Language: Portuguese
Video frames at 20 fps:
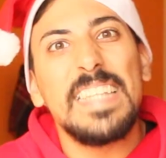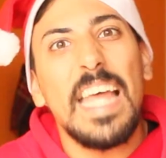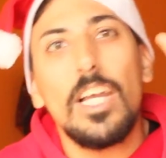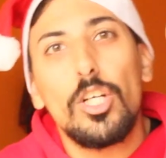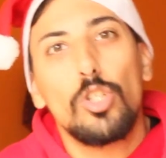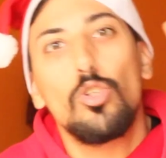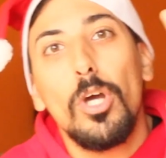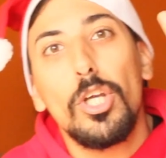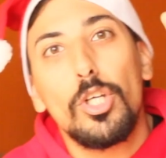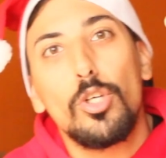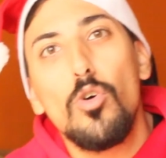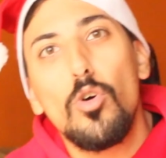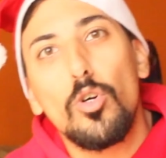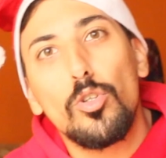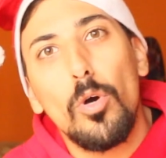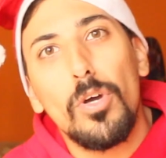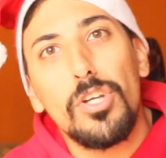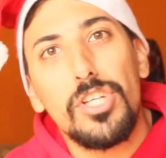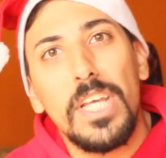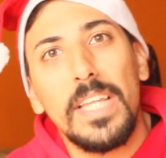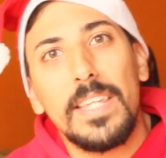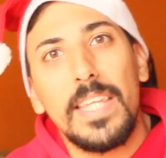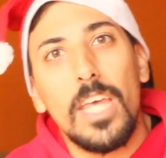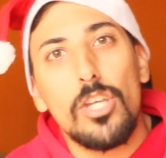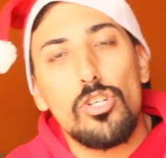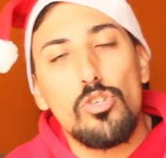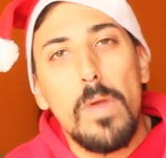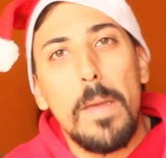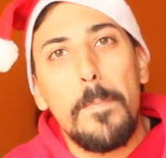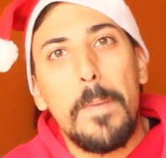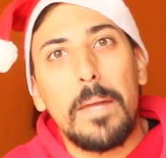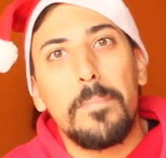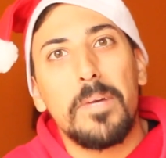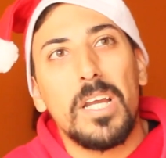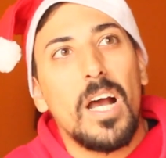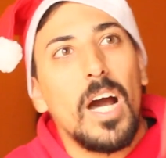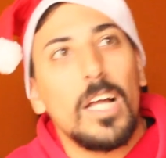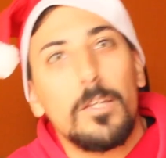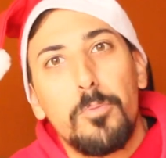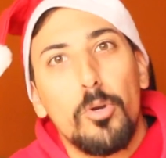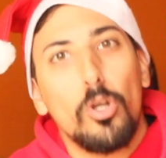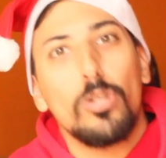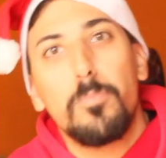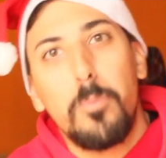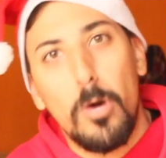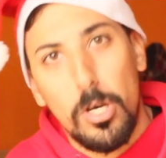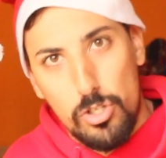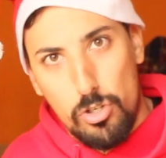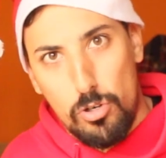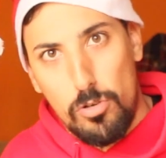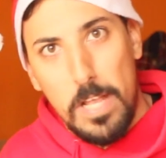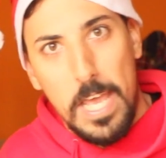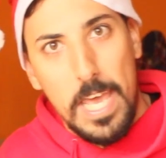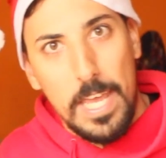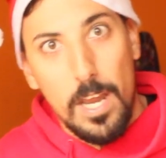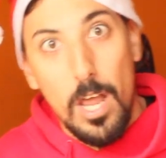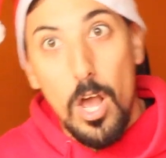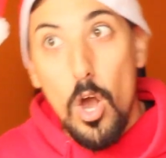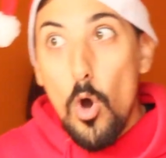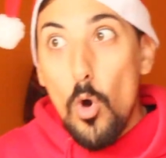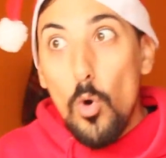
Tens dois corredores inteiros no hipermercado, pronto, podes escolher.